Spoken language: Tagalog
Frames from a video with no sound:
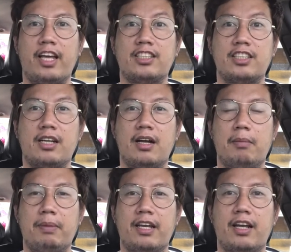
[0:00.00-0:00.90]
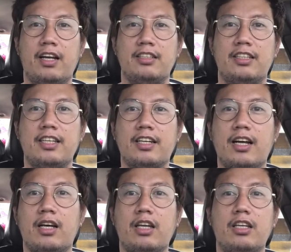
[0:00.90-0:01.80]
extra pera kang
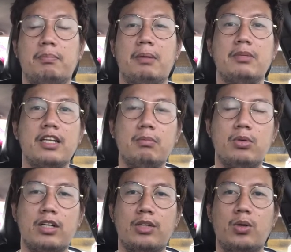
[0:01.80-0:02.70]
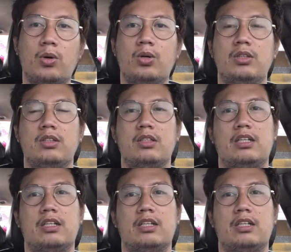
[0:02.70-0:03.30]
natira, ipamili mo na doon.